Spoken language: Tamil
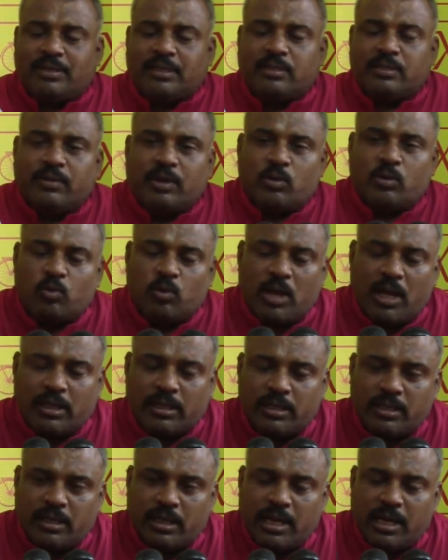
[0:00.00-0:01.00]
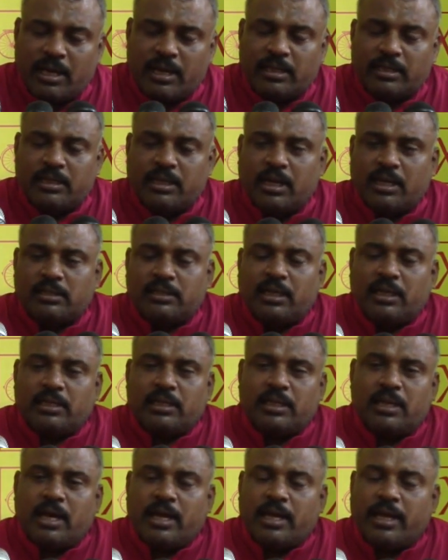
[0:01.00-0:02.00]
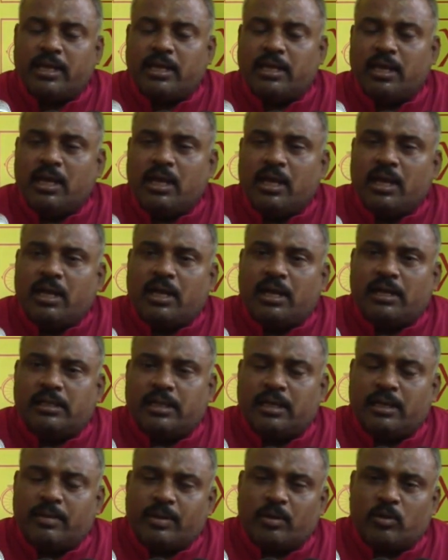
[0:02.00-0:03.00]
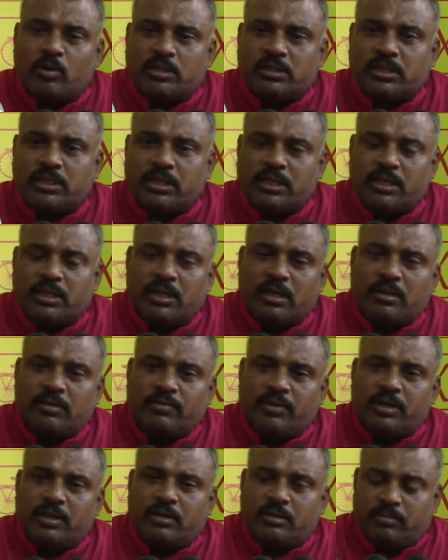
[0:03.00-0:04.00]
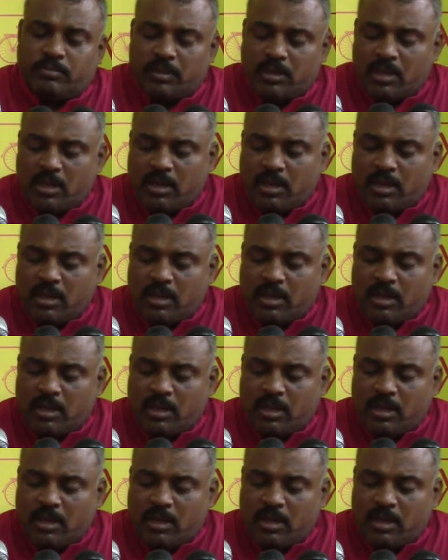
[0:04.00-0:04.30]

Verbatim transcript: வந்துவிடக்கூடாது என்ற காரணத்தினால்தான் அந்த நாயை அந்த நபர் கொலை செய்திருக்க வேண்டும்